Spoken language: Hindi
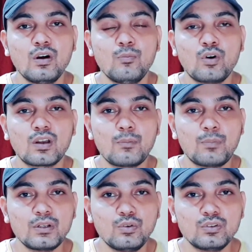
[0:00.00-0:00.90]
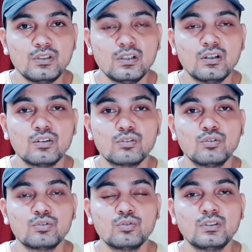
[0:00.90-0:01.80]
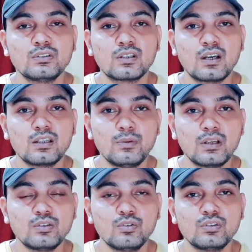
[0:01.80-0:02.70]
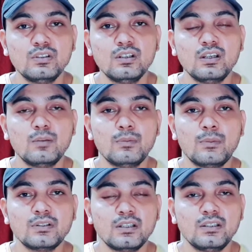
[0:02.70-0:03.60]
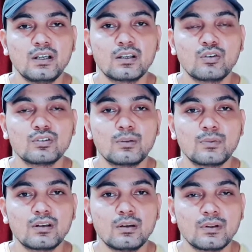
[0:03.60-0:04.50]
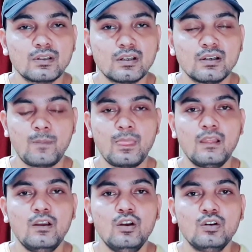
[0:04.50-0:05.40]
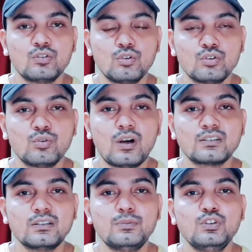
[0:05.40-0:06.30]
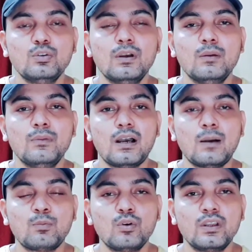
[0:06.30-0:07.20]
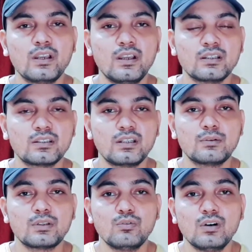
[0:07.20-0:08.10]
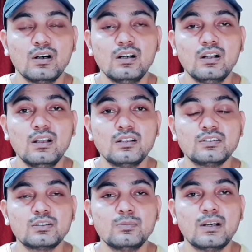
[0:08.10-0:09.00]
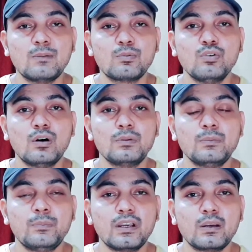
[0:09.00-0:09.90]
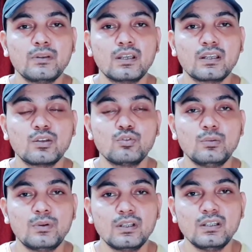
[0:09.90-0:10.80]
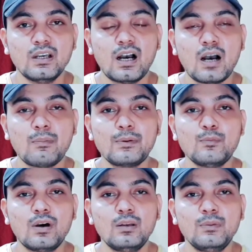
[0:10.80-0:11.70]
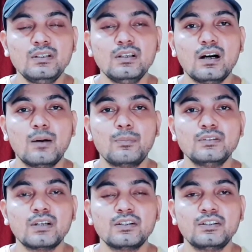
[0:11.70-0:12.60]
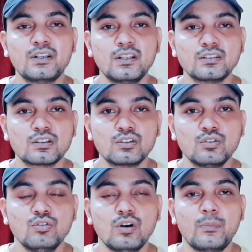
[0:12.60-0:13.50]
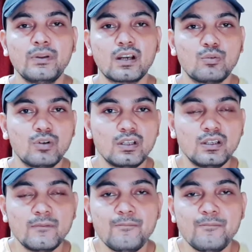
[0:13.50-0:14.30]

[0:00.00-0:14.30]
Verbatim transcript: वो ख़राब पड़ी होती हैं तो दोस्तों ये सरकारी बैंक जो होती हैं इनमें हमें यही दिक्कतों का सामना करना पड़ता है तो दोस्तों आज की वीडियो में मैं आपको एक ऐसा तरीका बताऊंगा जिसमें आपको अपनी बैंक में जाने की जरूरत नहीं पड़ेगी आप अपने मोबाइल में ही अपनी सारी हिस्ट्री देख सकते हो अपने अकाउंट की